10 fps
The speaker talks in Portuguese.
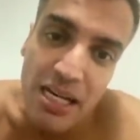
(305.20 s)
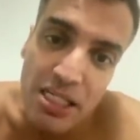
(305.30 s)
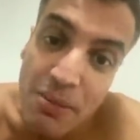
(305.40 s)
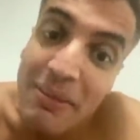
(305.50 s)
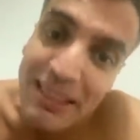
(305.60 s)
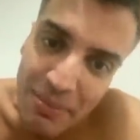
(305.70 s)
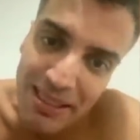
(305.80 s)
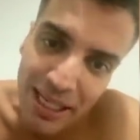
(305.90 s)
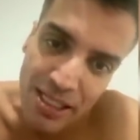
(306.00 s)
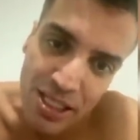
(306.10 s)
de mandar
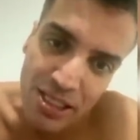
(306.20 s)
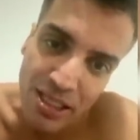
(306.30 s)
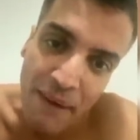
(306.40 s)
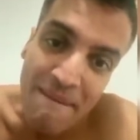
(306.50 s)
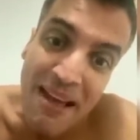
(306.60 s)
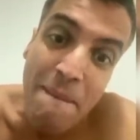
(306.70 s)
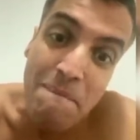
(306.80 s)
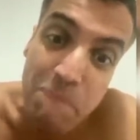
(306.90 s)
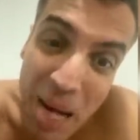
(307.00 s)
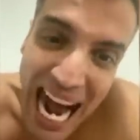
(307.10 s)
mensagem, Anitta.
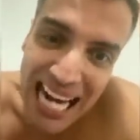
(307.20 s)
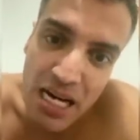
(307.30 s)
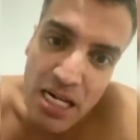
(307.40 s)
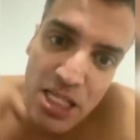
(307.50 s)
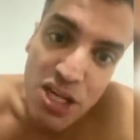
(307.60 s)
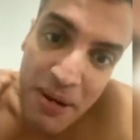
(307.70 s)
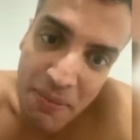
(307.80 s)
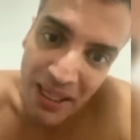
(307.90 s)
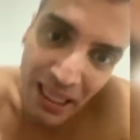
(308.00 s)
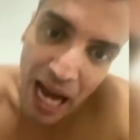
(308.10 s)
Para de me
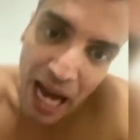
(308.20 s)
mandar